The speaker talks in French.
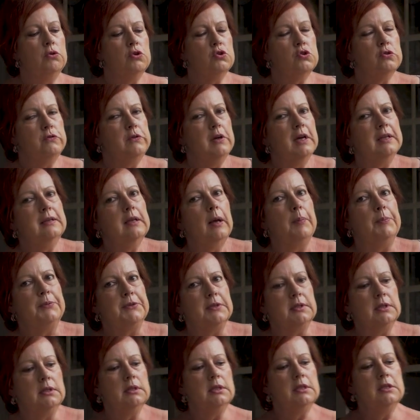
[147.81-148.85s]
Je vais
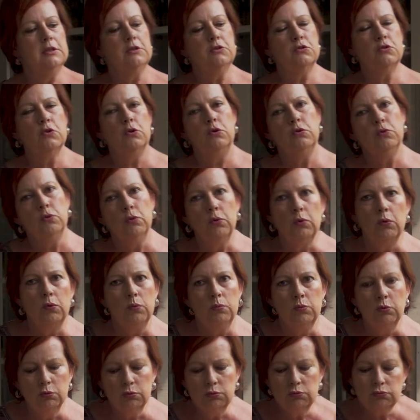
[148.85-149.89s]
adapter selon,
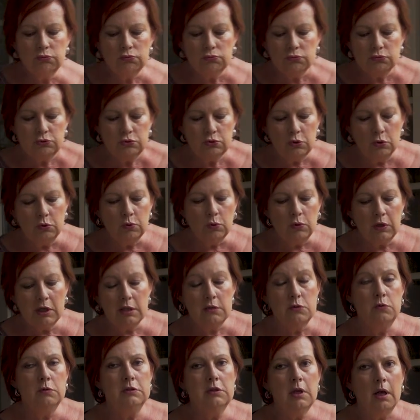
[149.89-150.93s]
selon le
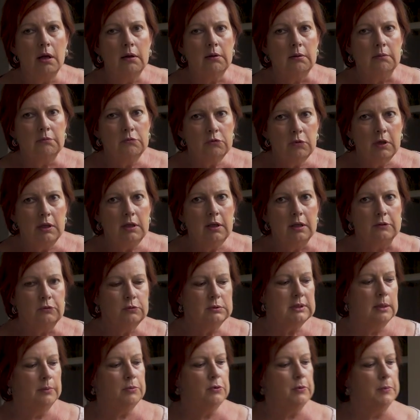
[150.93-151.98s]
résultat, voilà, tout
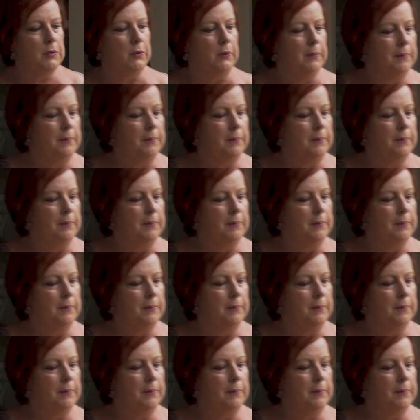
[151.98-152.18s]
simplement.